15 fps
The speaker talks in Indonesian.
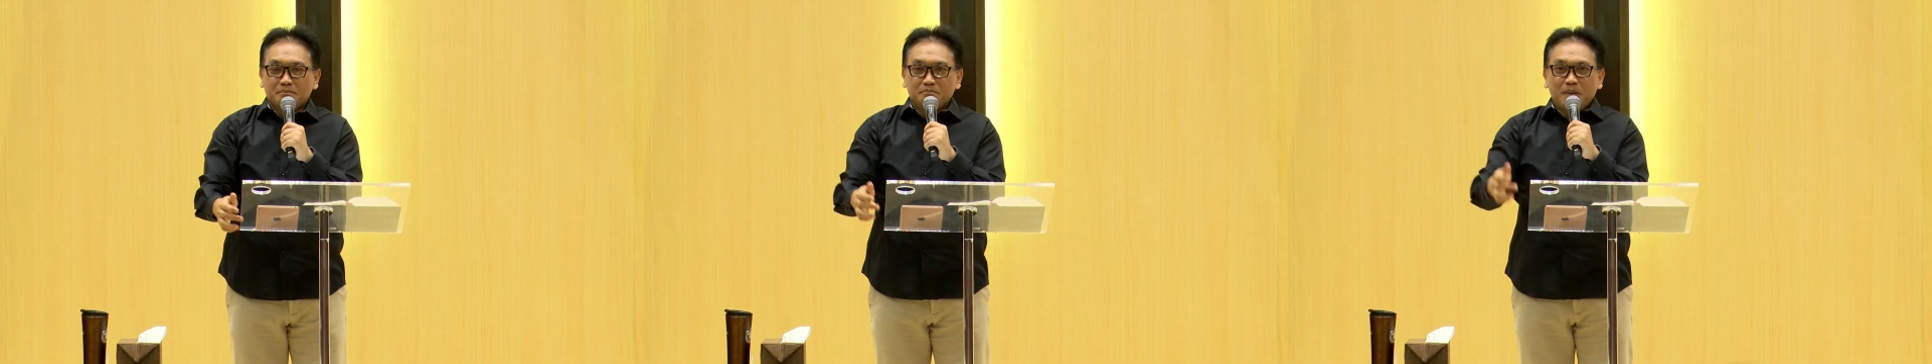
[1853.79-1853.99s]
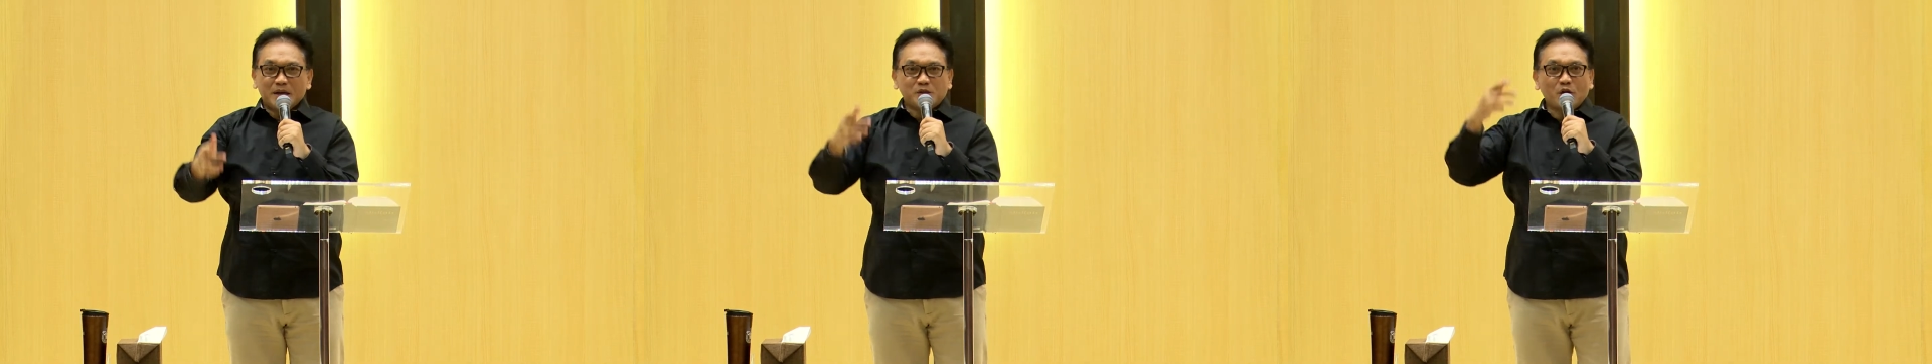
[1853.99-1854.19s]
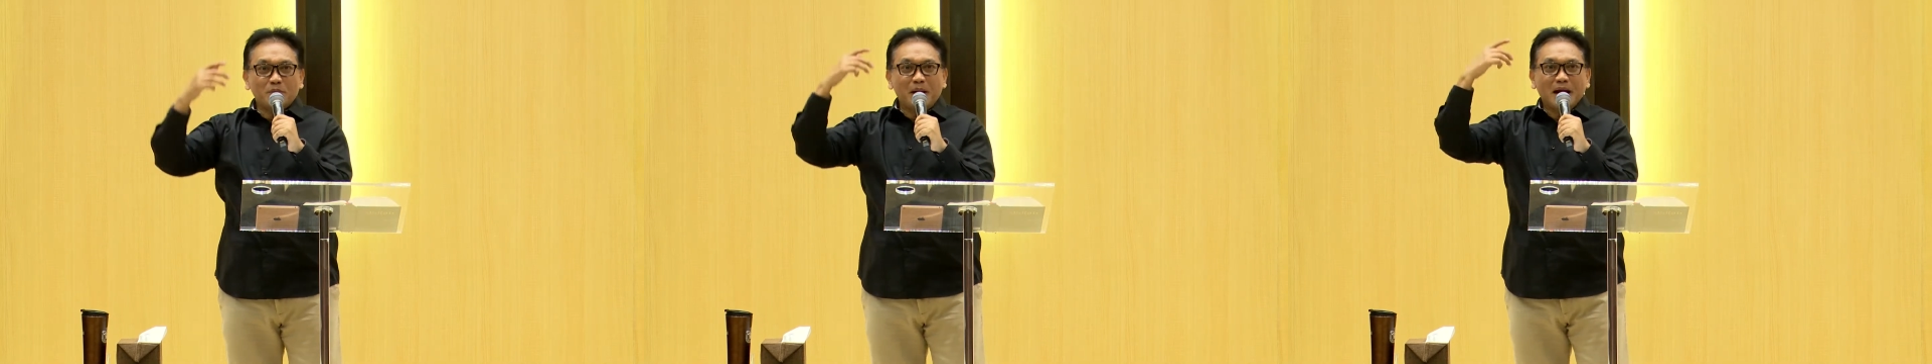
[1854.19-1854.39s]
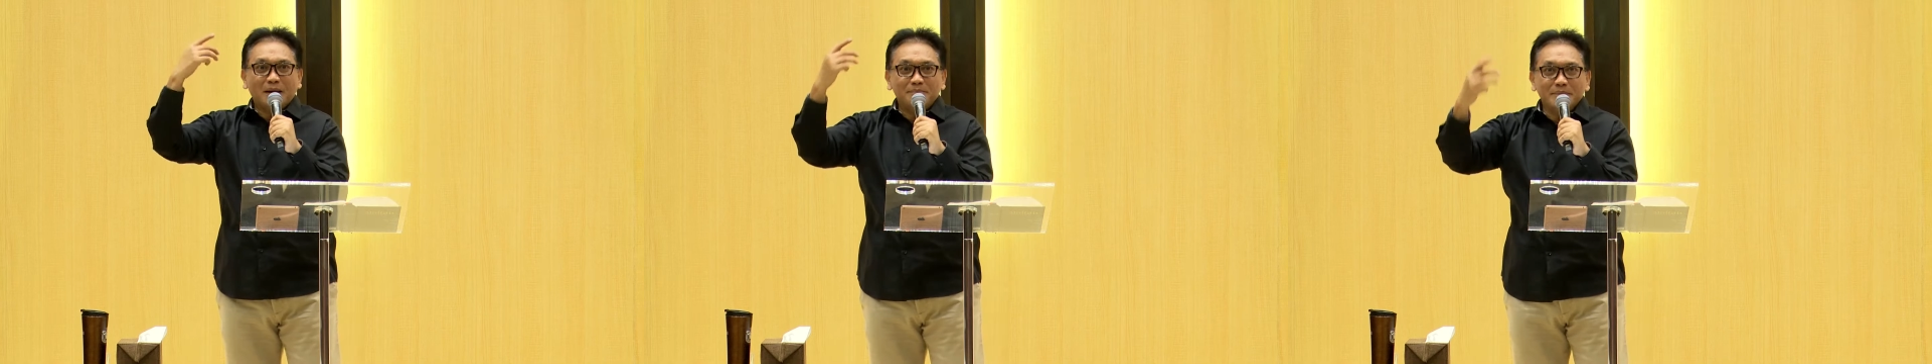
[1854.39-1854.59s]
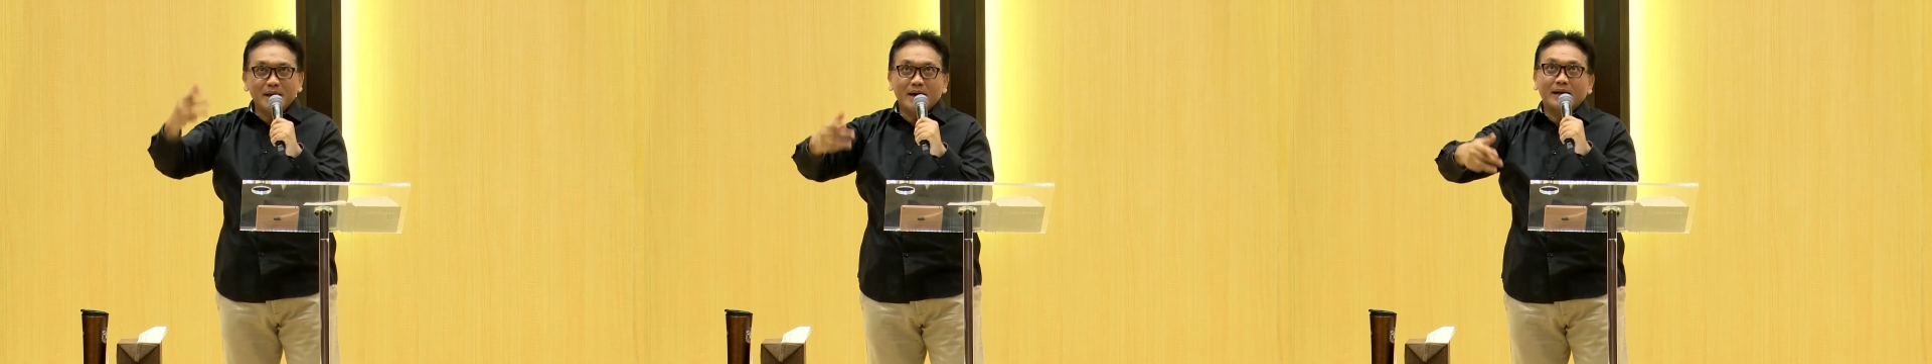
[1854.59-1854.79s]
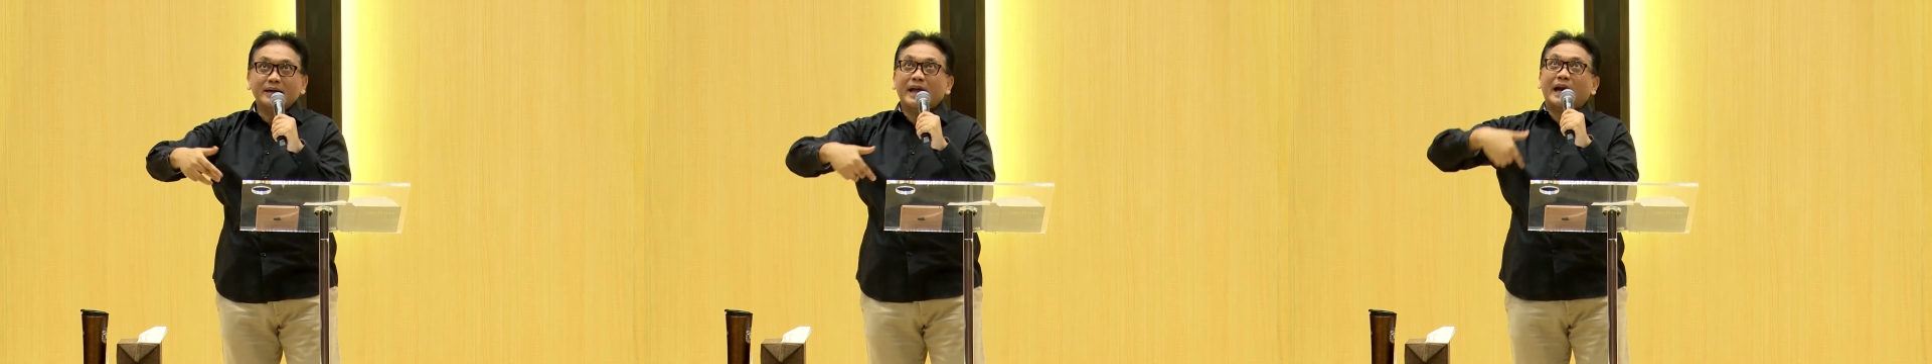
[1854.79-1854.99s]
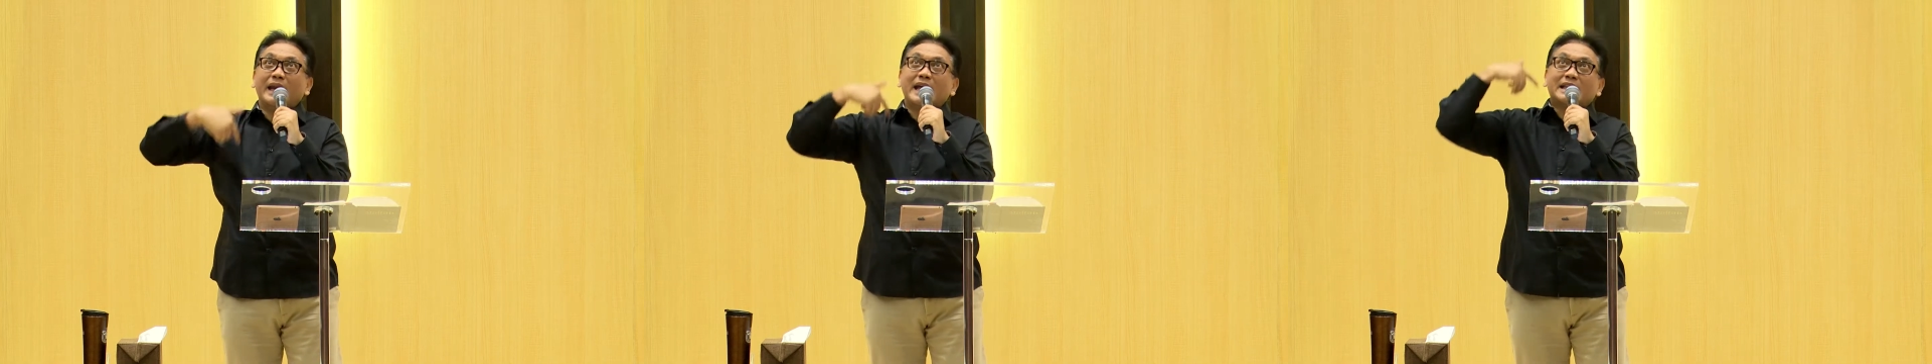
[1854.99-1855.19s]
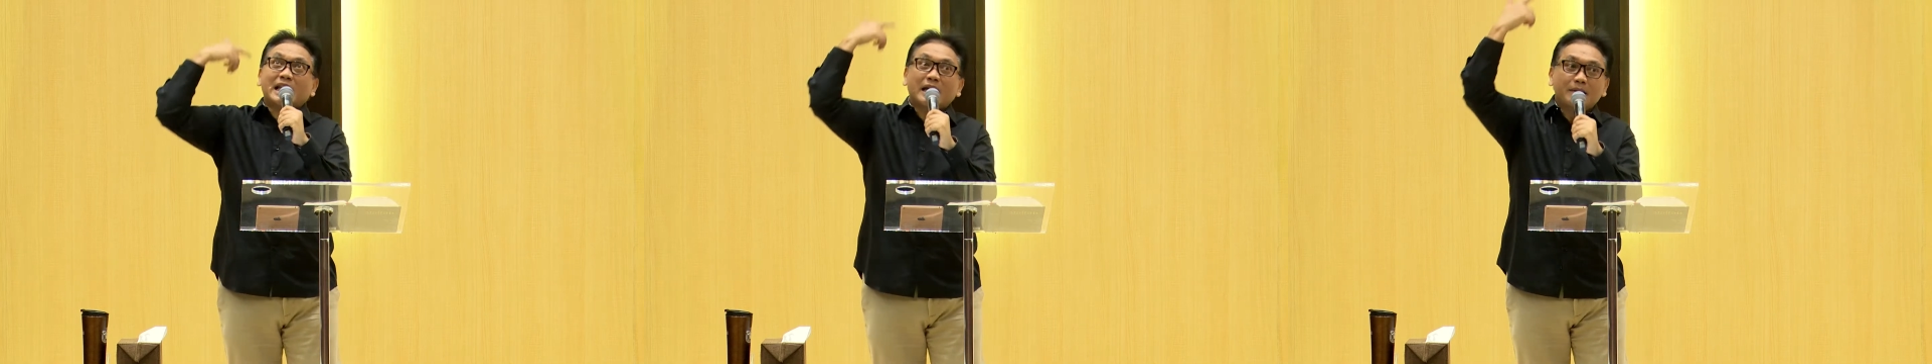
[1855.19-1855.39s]
Besok malamnya dia
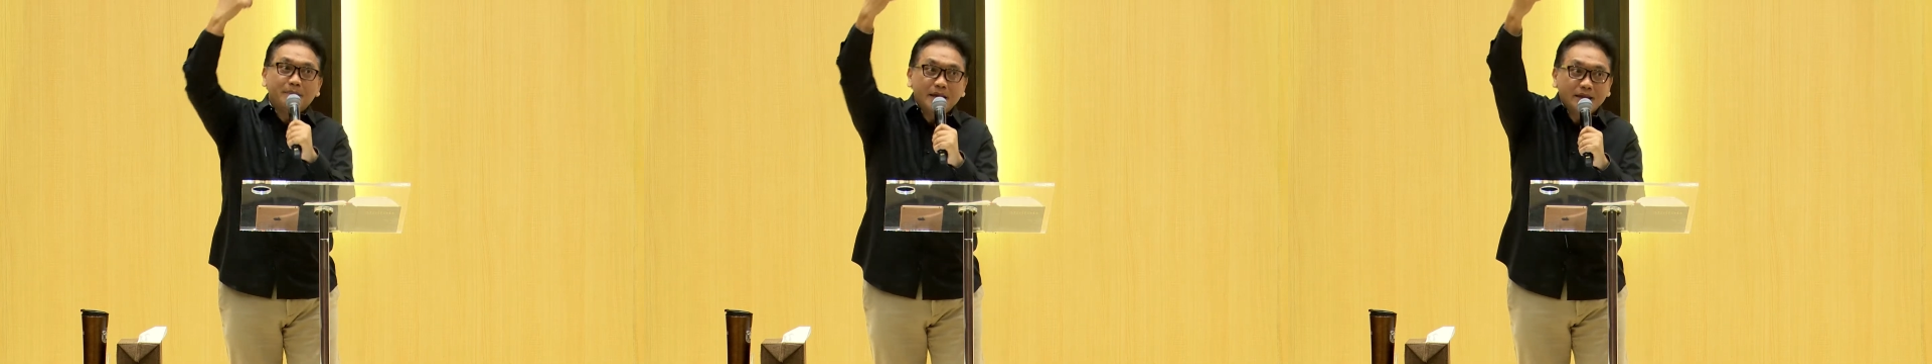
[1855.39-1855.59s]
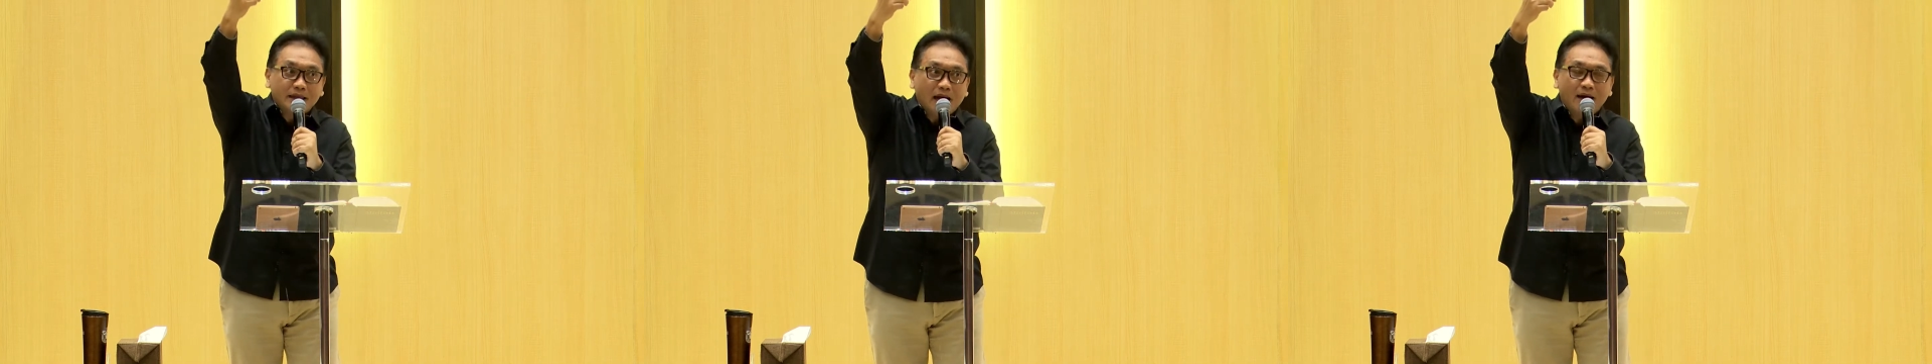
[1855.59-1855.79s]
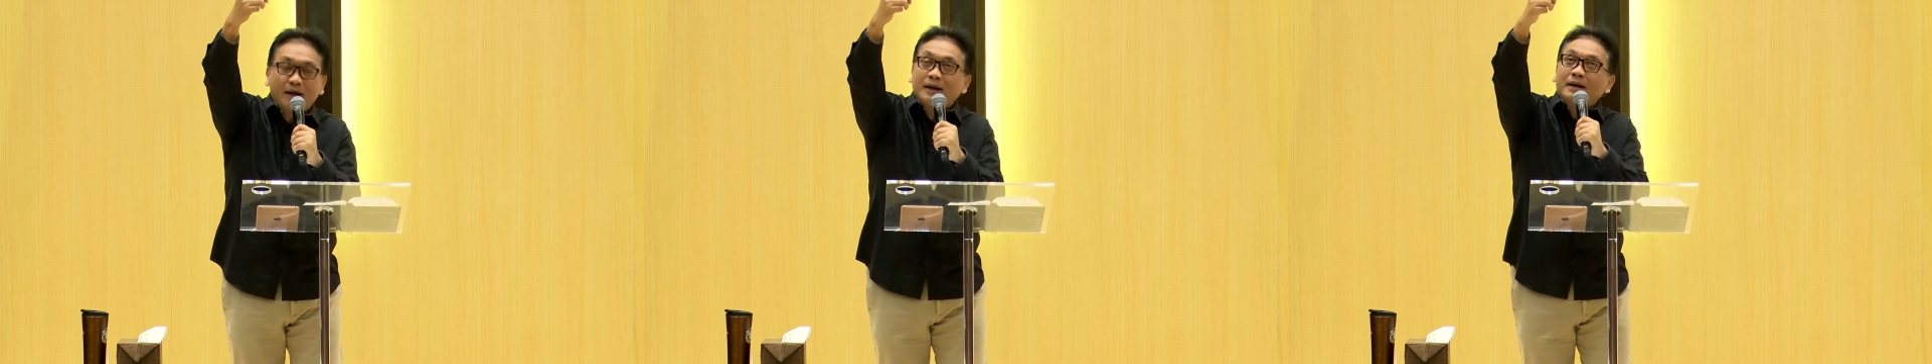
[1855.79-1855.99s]
lihat lagi bintang.